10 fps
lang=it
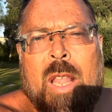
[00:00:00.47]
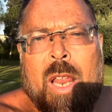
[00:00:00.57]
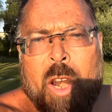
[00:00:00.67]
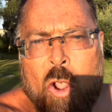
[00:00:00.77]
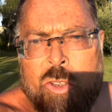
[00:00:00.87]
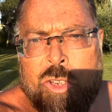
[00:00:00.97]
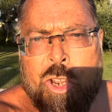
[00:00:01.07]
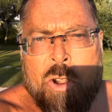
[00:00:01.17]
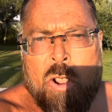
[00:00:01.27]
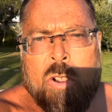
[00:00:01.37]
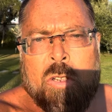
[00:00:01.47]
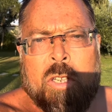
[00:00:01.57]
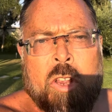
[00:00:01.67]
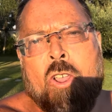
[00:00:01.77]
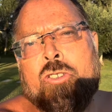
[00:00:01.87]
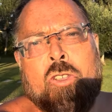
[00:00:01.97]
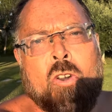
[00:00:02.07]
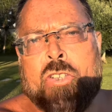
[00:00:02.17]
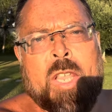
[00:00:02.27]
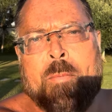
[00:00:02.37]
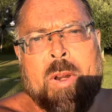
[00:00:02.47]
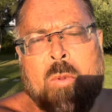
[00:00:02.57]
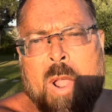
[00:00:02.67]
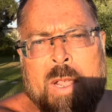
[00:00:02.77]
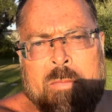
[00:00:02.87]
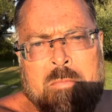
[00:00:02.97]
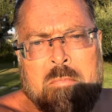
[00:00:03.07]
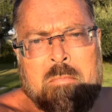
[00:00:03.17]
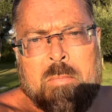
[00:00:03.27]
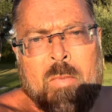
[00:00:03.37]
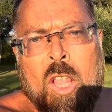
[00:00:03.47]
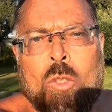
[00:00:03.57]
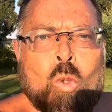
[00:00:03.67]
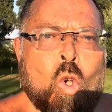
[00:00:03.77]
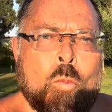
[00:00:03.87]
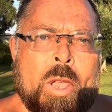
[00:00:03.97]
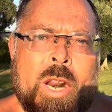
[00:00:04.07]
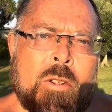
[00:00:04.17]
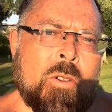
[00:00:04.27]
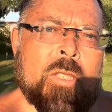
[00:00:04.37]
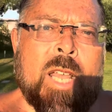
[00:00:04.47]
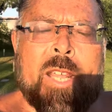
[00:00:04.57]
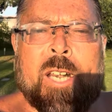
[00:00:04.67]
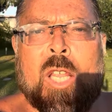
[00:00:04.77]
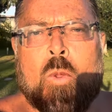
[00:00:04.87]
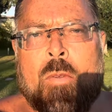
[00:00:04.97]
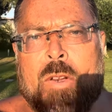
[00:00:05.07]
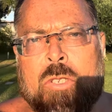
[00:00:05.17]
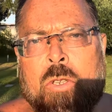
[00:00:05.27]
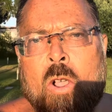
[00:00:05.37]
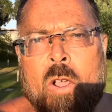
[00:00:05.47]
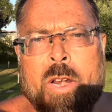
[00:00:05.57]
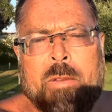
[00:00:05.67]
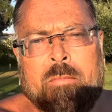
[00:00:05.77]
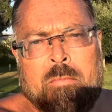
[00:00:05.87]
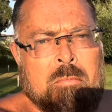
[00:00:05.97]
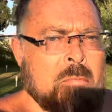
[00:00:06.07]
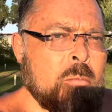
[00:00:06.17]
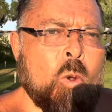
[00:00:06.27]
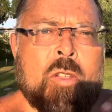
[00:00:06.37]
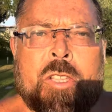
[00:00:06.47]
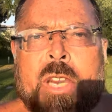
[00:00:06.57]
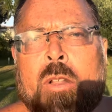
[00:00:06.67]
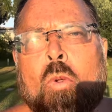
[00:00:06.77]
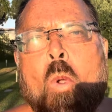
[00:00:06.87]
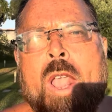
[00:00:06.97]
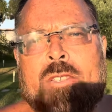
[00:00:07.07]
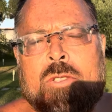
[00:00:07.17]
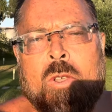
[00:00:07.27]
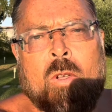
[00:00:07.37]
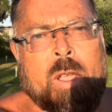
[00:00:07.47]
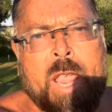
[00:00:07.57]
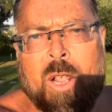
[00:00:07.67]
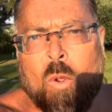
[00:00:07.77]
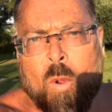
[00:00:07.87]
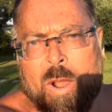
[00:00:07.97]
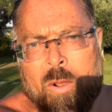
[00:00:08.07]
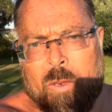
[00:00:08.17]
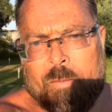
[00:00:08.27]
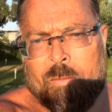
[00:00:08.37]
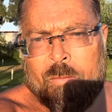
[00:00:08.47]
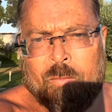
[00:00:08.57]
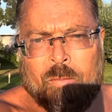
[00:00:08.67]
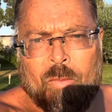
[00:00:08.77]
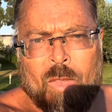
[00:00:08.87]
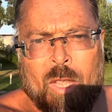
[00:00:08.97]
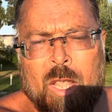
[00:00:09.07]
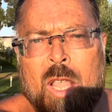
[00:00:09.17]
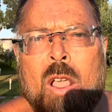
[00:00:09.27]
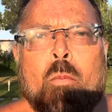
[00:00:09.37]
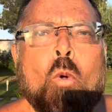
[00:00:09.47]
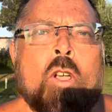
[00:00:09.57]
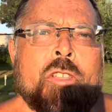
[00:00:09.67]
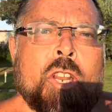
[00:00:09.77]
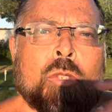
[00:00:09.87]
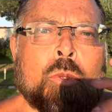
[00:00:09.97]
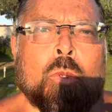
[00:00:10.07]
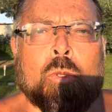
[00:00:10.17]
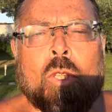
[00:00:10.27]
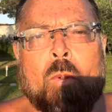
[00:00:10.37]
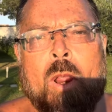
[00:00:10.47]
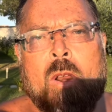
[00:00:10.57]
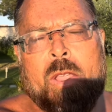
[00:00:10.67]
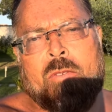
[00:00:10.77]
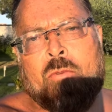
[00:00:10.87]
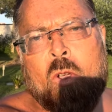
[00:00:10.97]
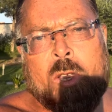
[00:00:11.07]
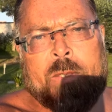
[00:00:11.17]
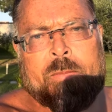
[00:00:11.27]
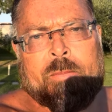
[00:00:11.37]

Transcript: Leoncino, io sono sempre qua. Tu puoi raccontare la tua versione. Puoi dire questo e quello. Puoi dire tutto quello che vuoi.